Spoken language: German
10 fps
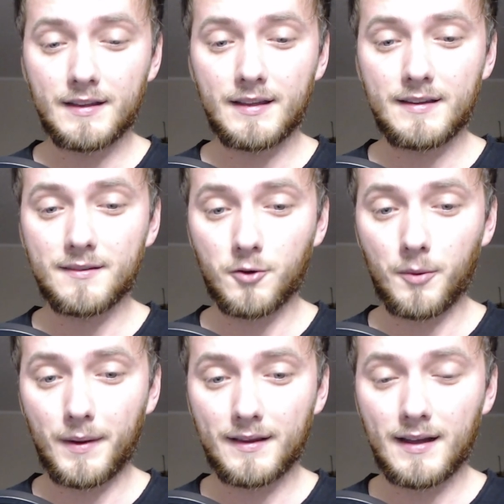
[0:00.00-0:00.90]
in diesem
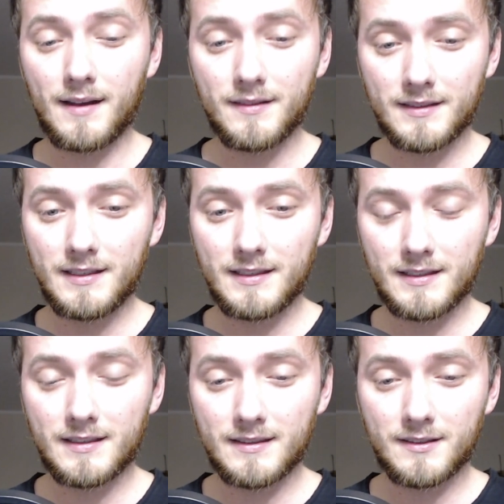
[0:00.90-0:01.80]
Kommentar, die ich,
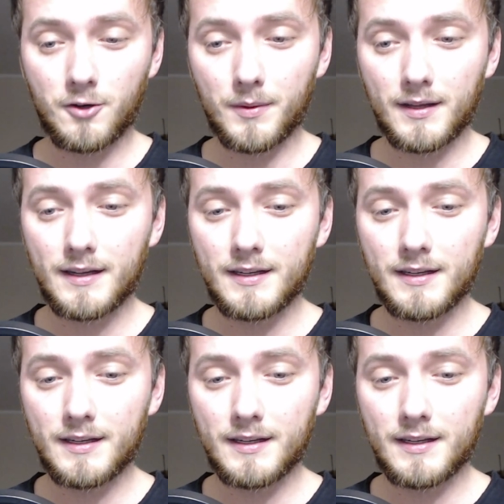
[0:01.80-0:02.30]
diesen Kommentar,